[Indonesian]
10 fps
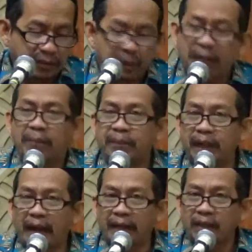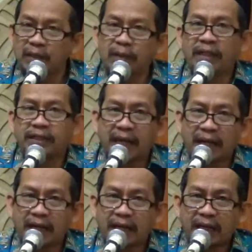berlebihan ya yes,
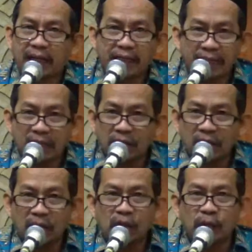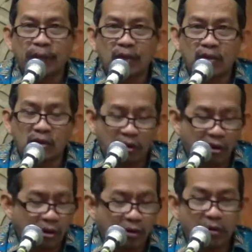wajar iki kira-kira sok ben
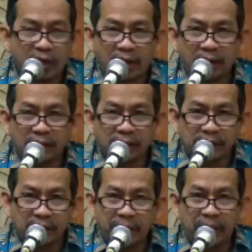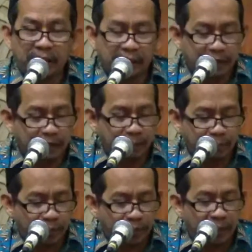neraka ya ngono Kang sampean
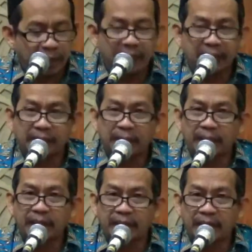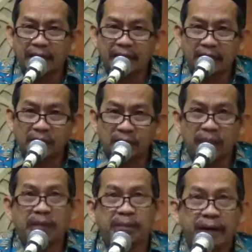digebuki malaikat Jabania terus
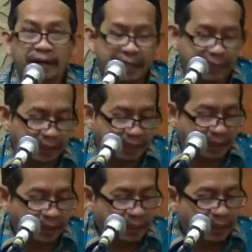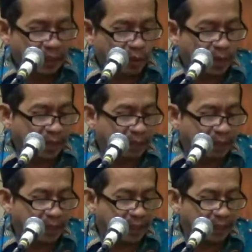sampean banding no malaikat
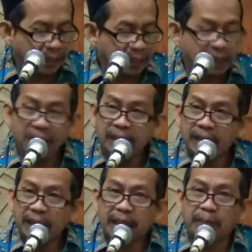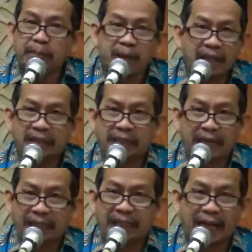Malik Iki blas
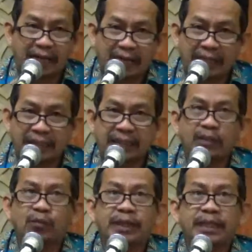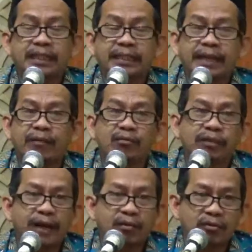gak digagas suwene
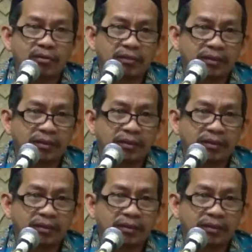sewu tahun.